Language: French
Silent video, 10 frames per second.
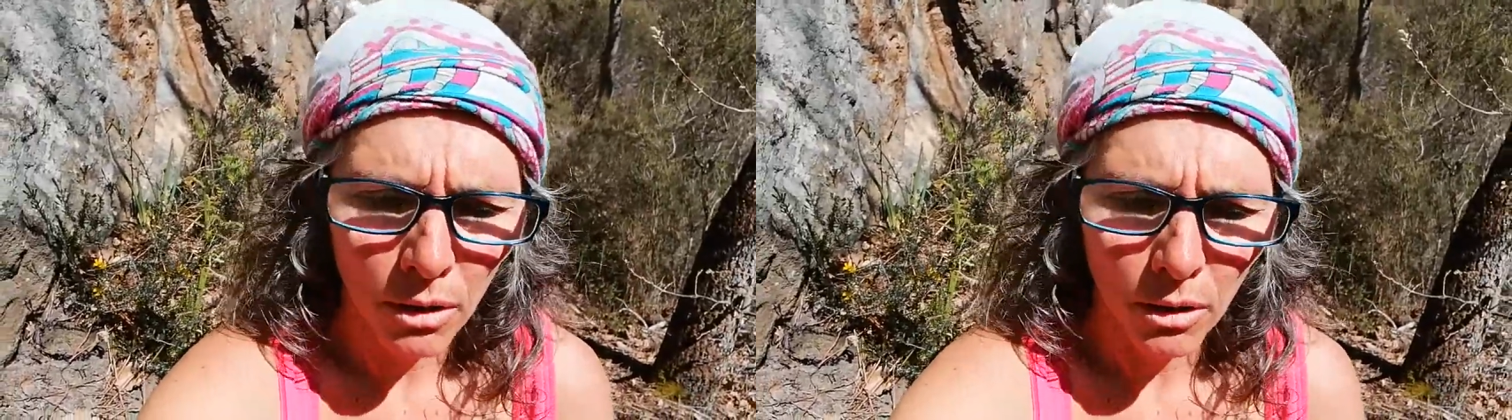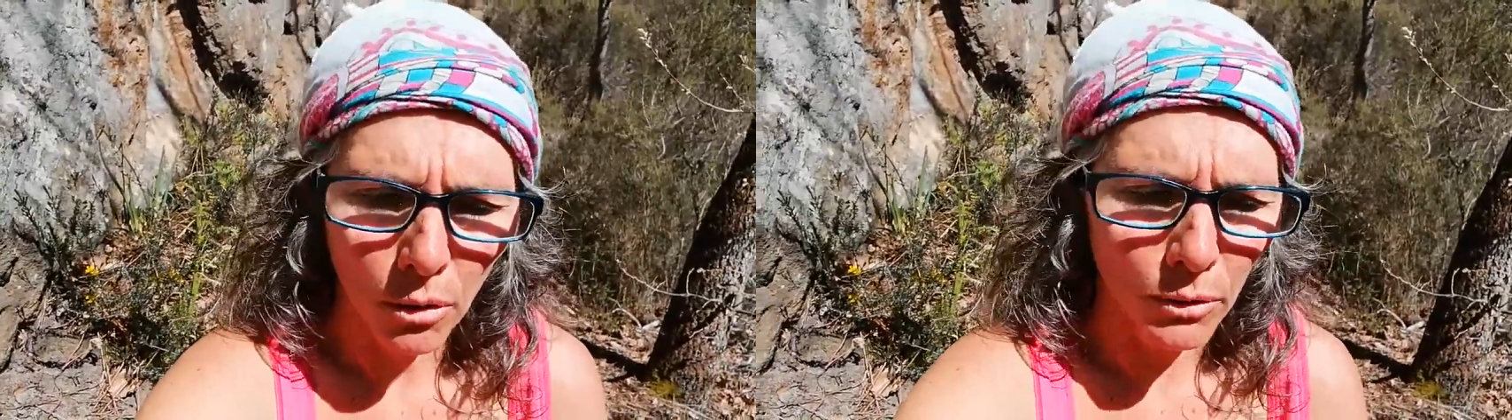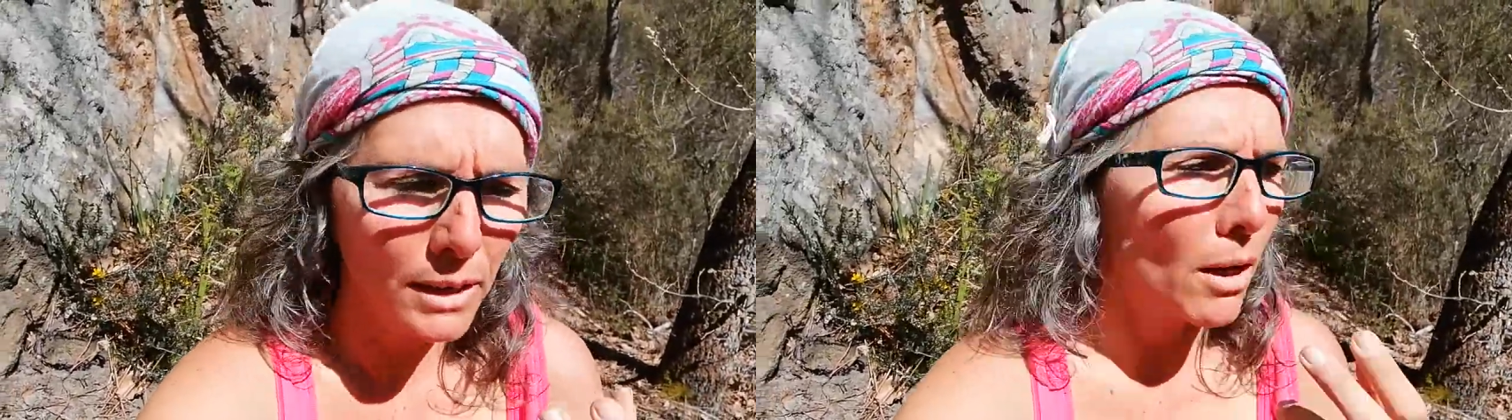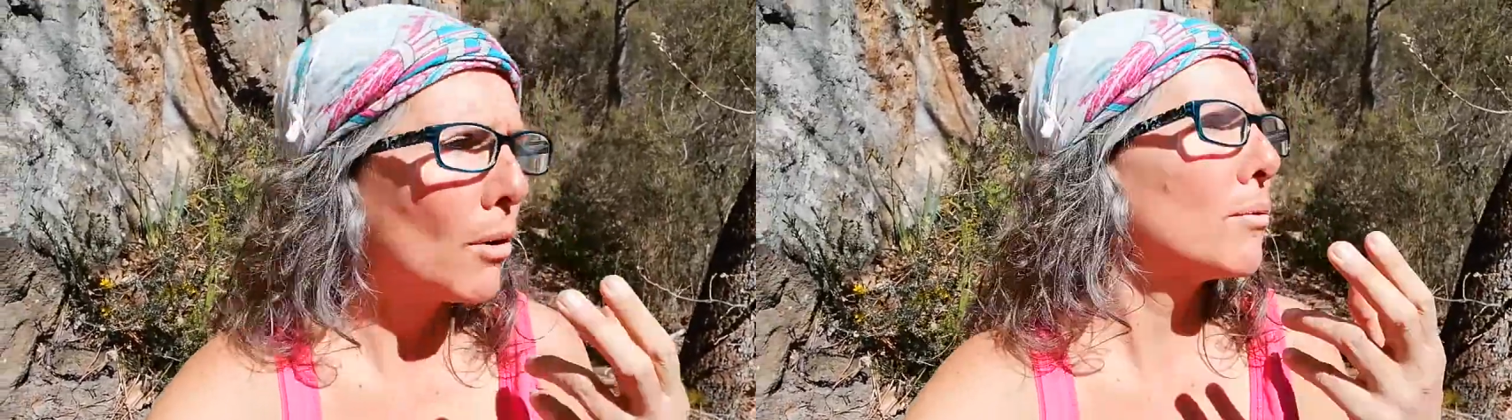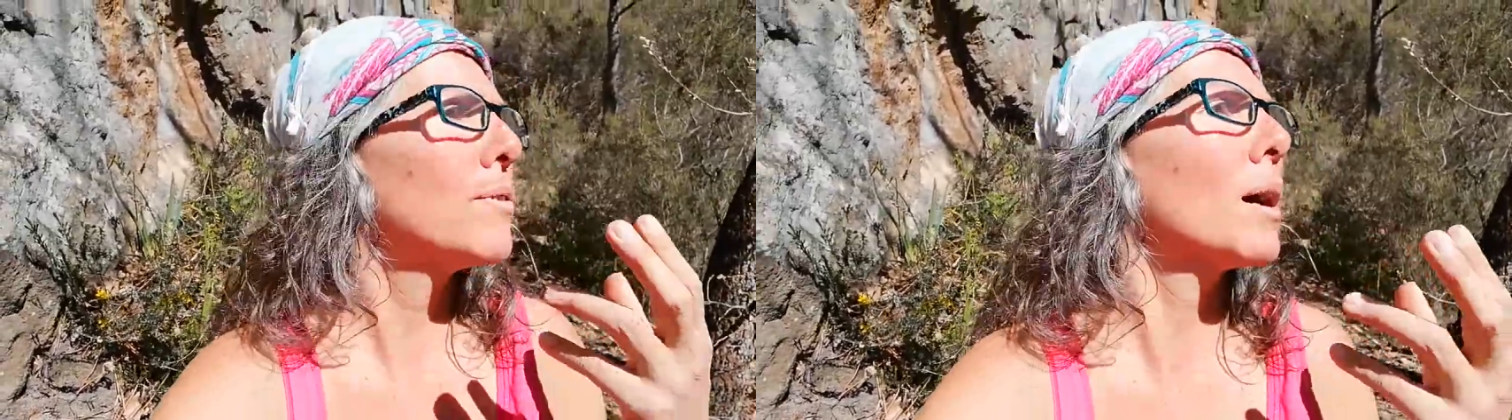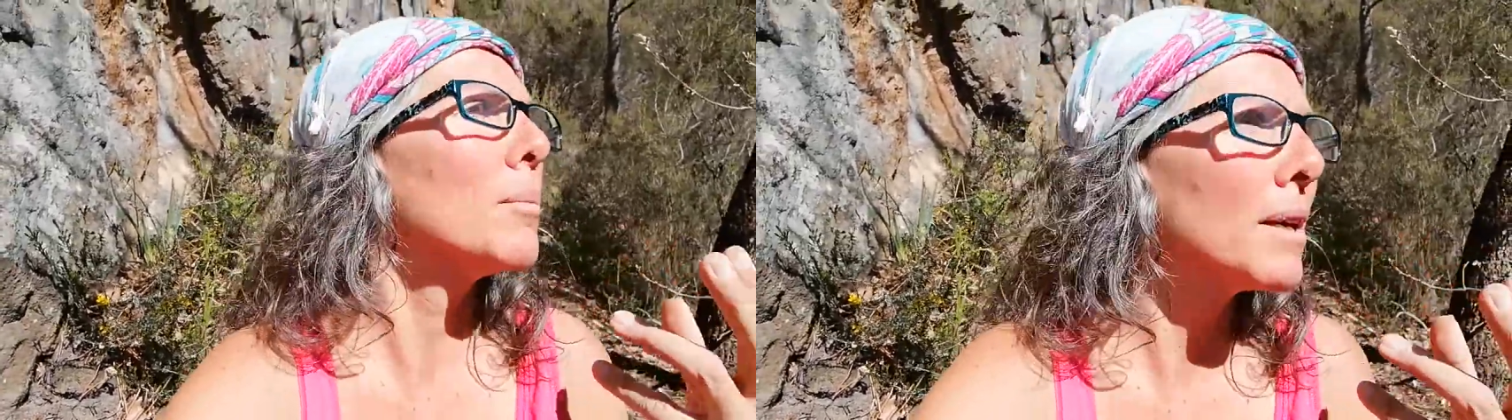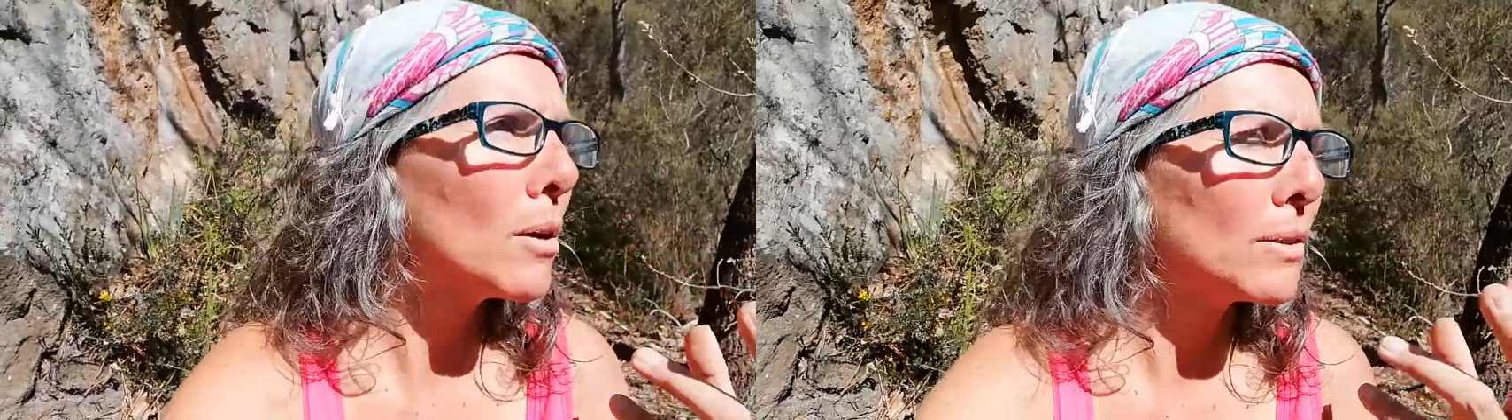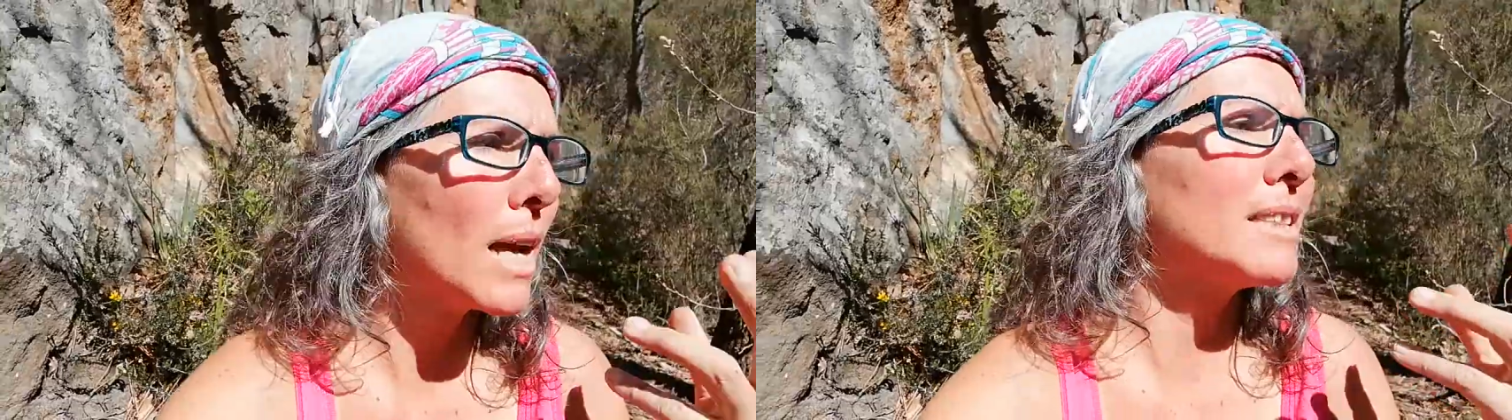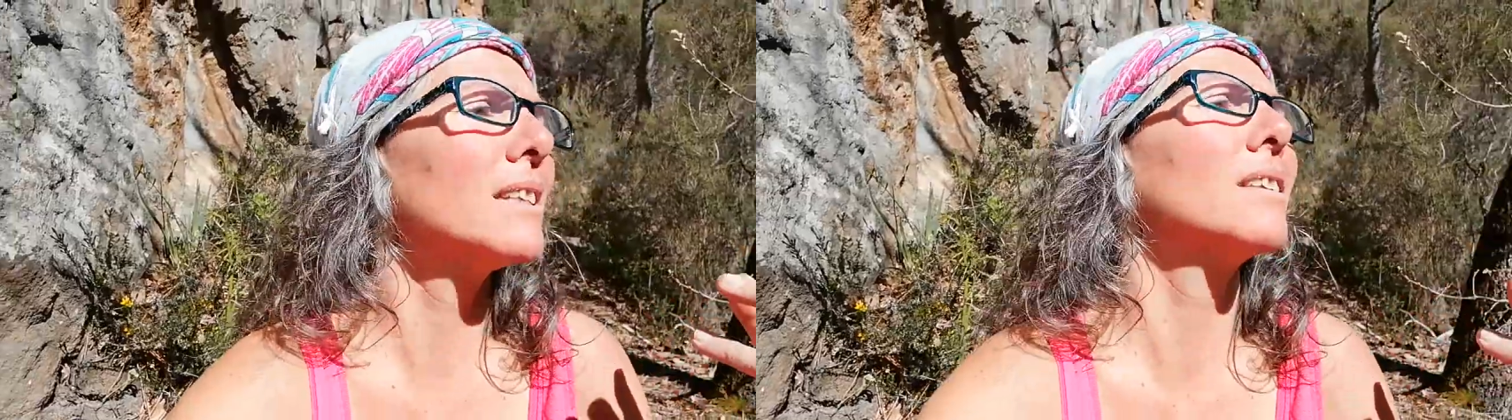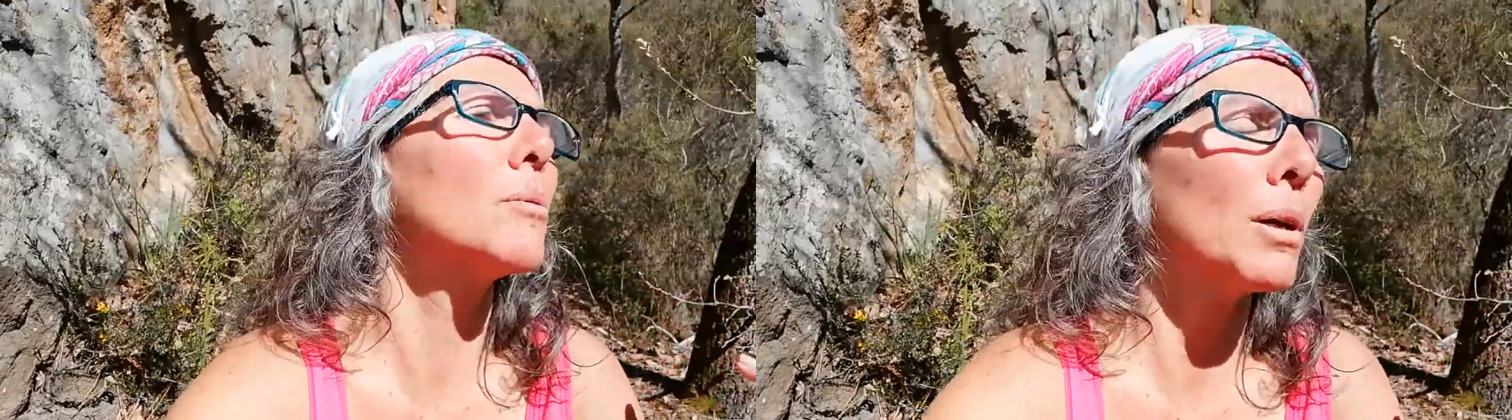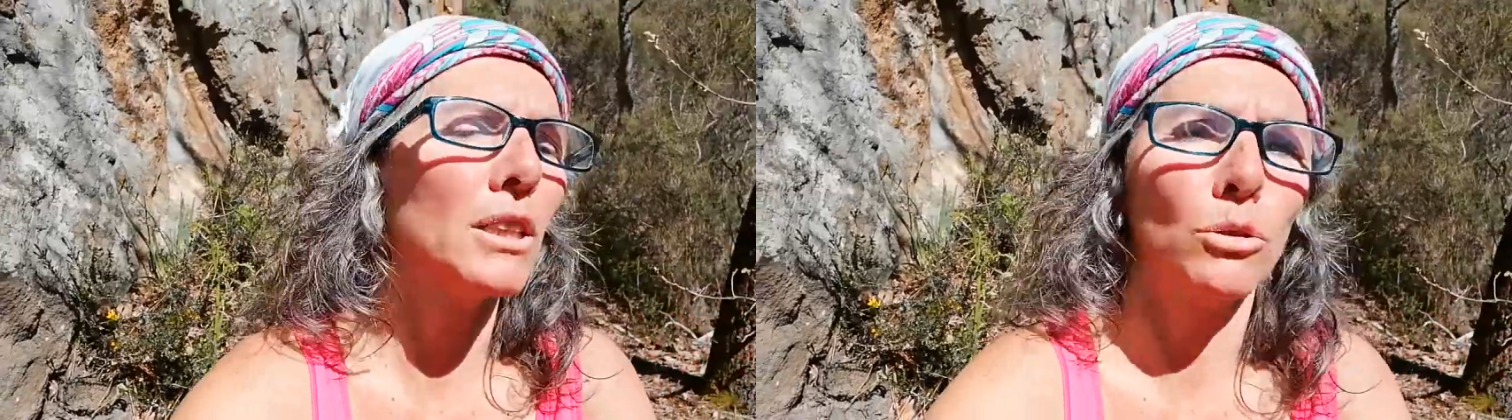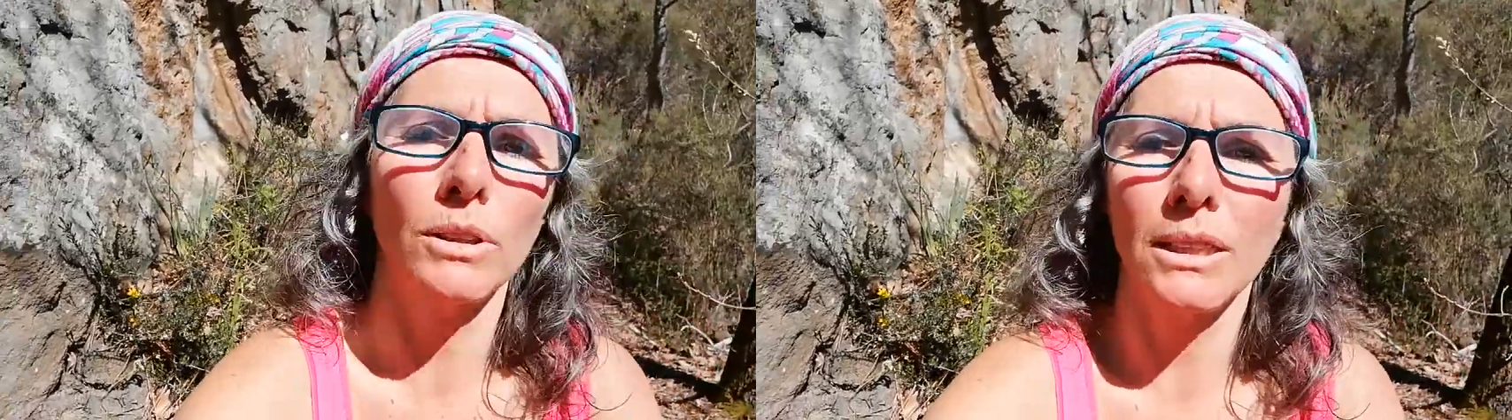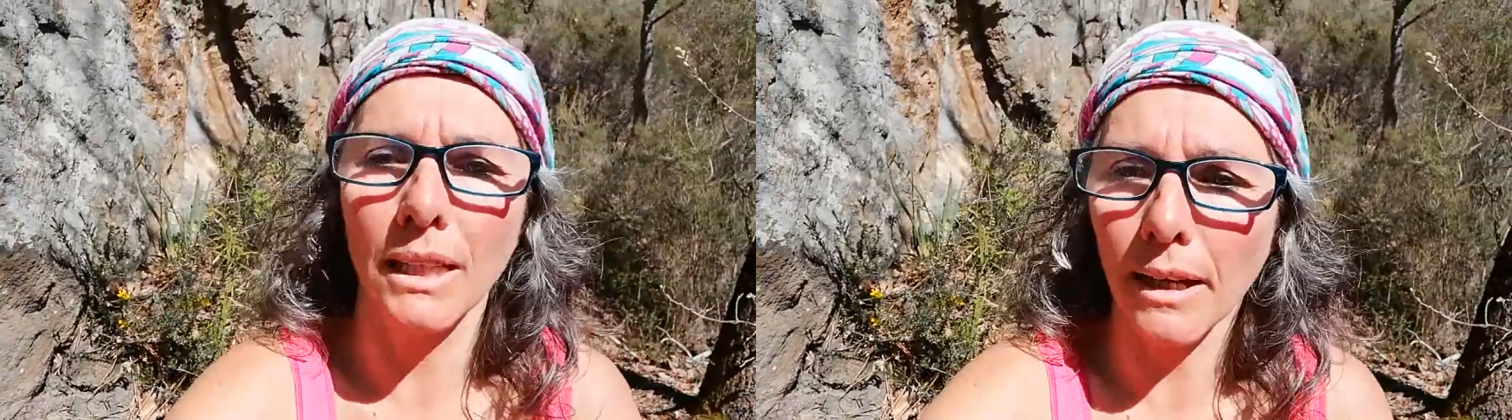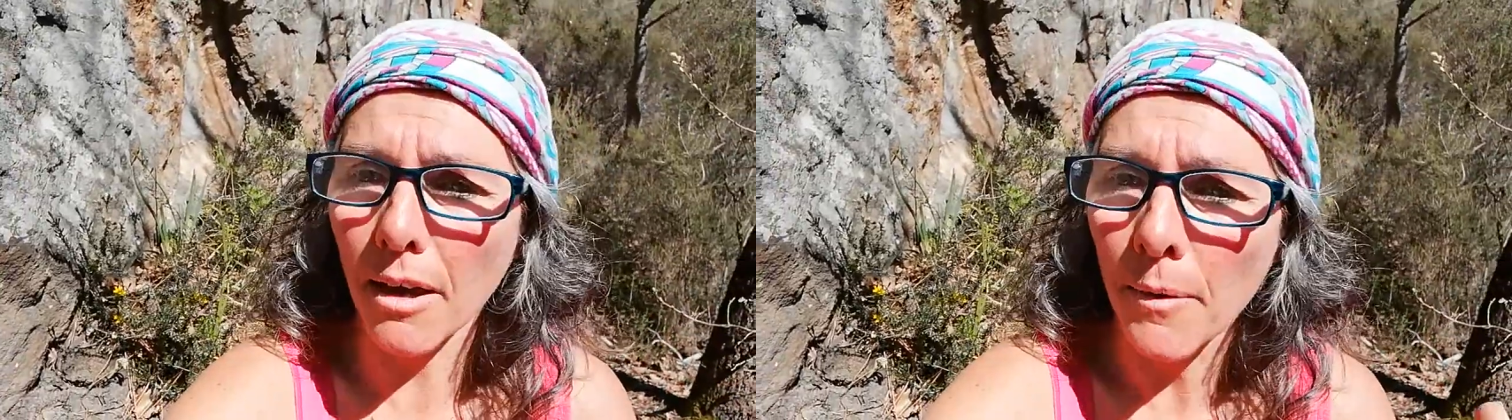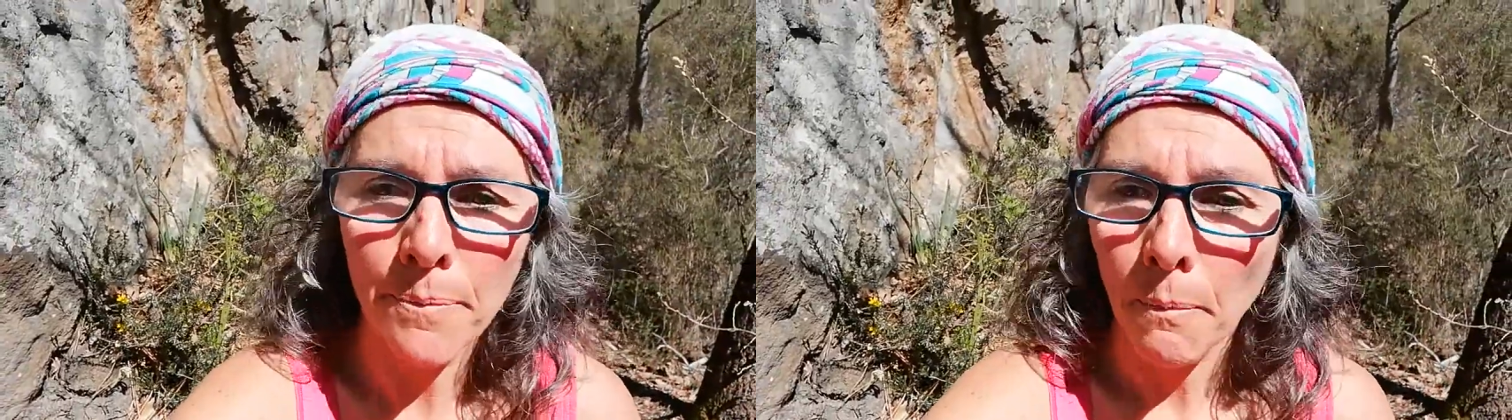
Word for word: on est enfermé, on est addicté par des choses extérieures.